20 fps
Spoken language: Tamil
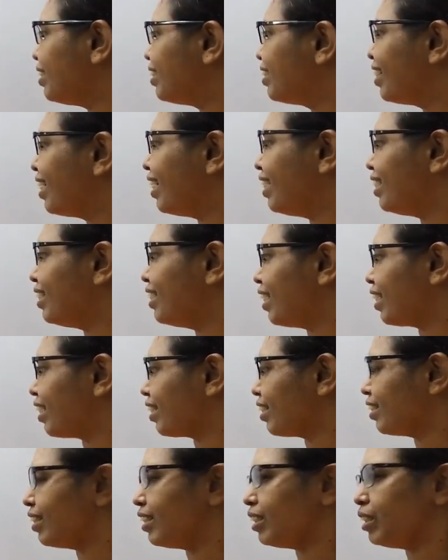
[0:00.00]
சிலிண்டர்
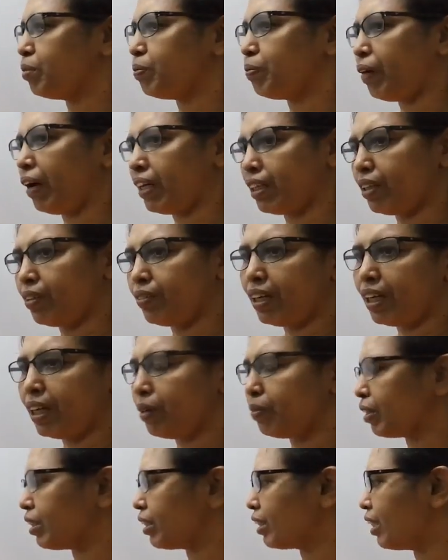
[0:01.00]
இது பார்த்தோன்னே
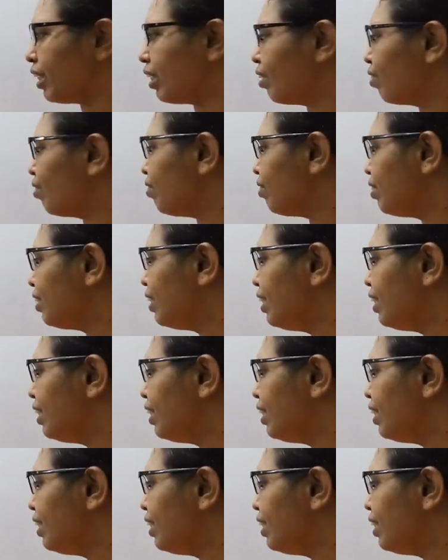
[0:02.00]
நமக்கு தெரியும்